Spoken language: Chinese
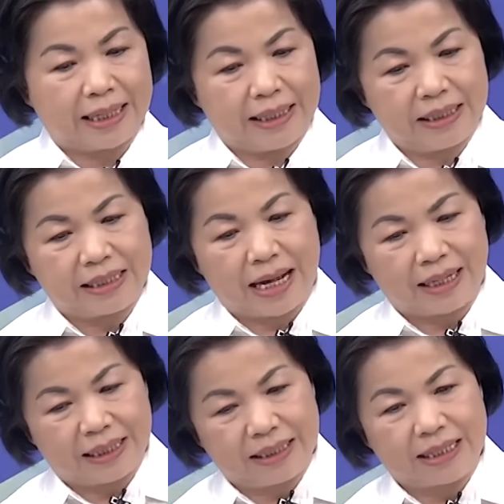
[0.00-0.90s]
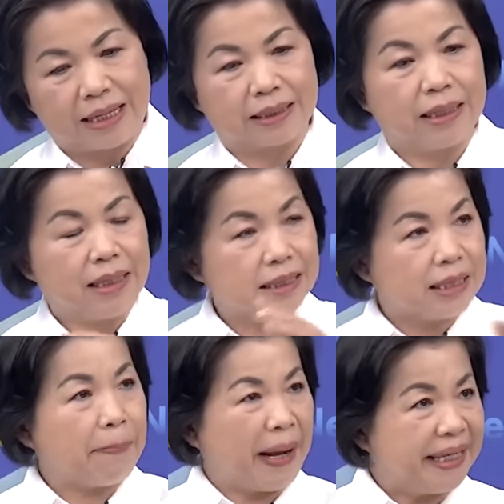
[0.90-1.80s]
一乡一乡的
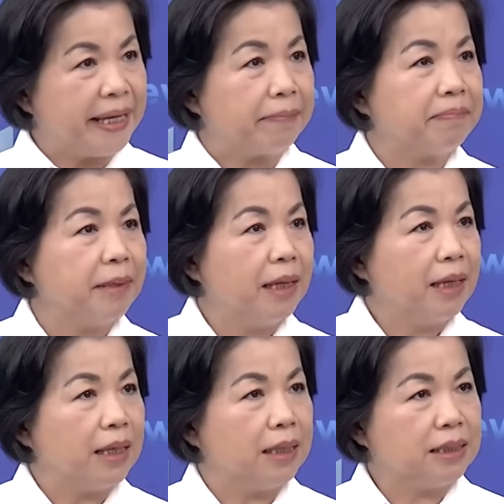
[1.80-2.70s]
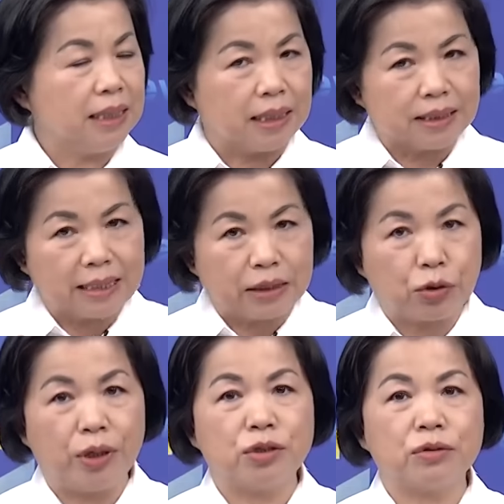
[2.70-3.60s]
在盘点，而且在
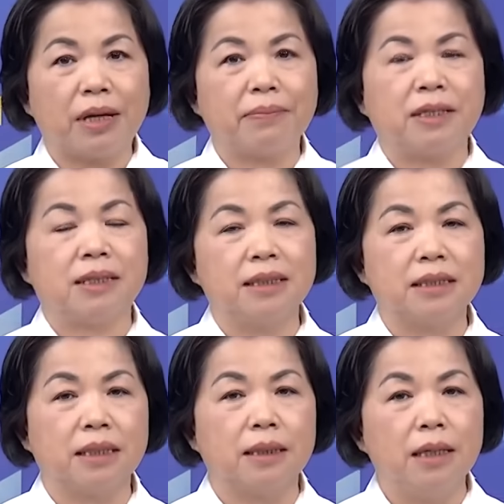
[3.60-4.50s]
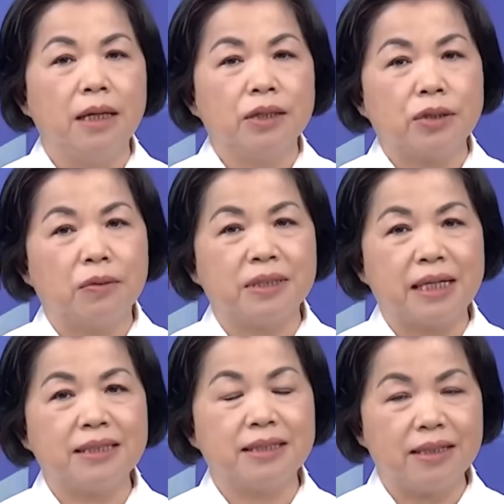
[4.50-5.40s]
推出他们的特色，所以我
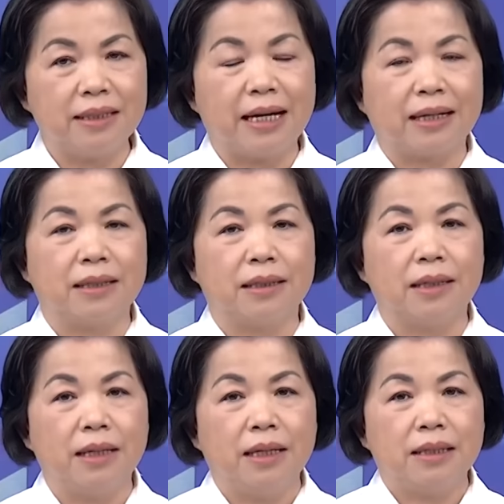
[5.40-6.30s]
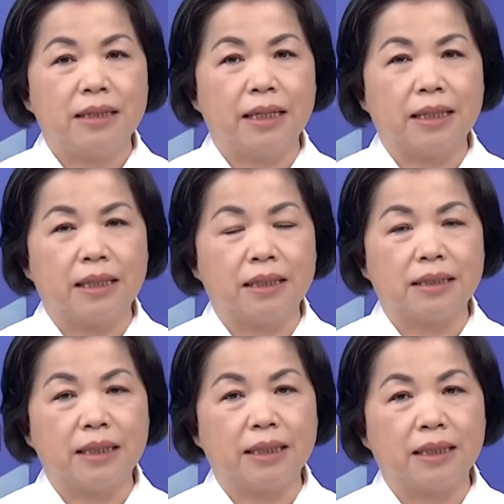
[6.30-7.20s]
相信这两个。这个
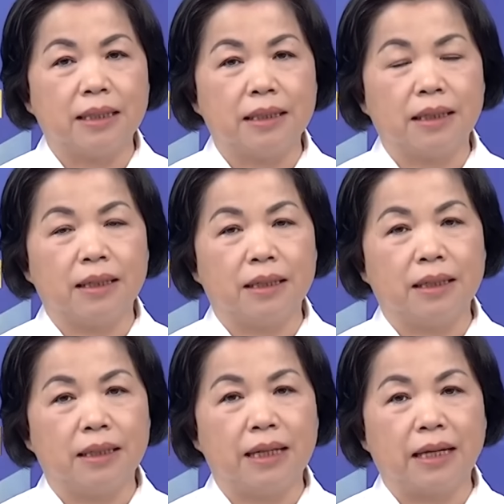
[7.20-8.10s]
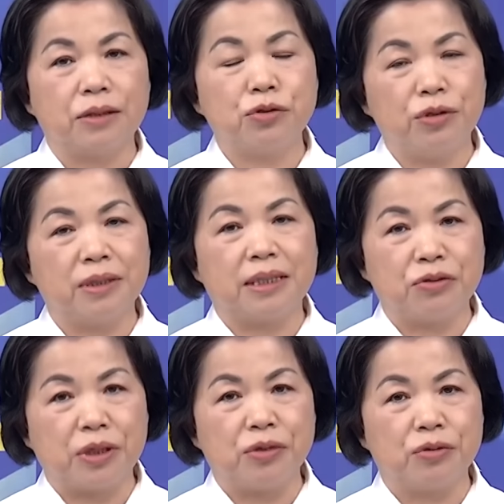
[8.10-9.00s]
这个呃两个区域的
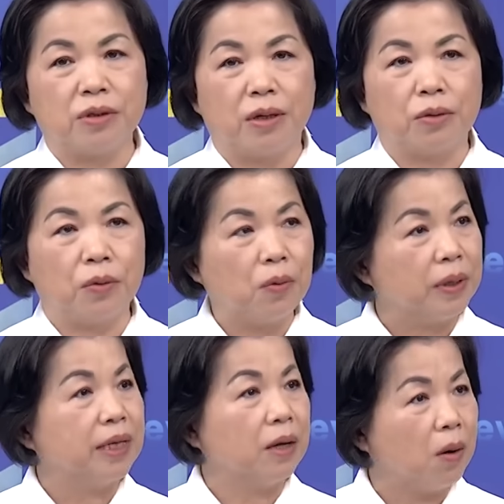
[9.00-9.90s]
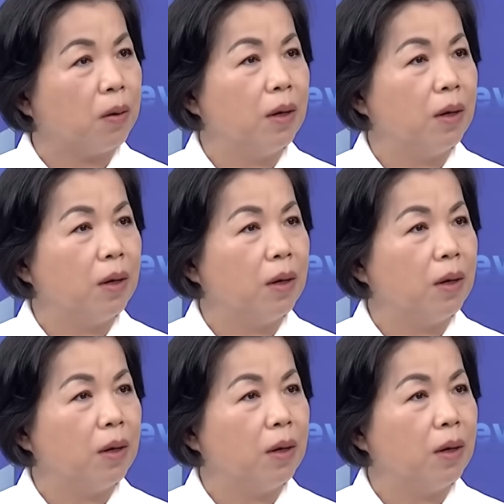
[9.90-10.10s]
选举啊，如果能够